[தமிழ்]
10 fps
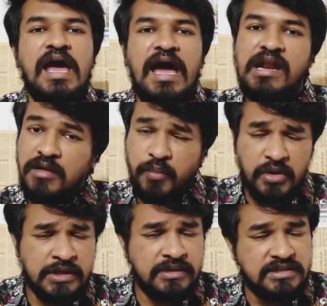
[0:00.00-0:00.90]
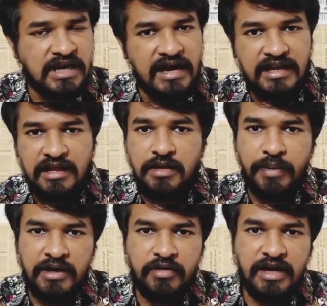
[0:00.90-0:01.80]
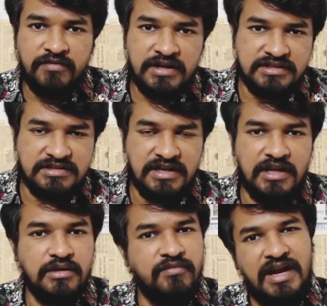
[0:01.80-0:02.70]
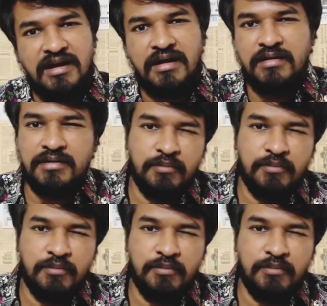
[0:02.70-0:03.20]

அண்ட் அந்த பொண்ணு வந்து ஸ்டார்டிங்கில் அந்த பையனோட அட்வான்சஸ் எல்லாத்தையும் வேணாம்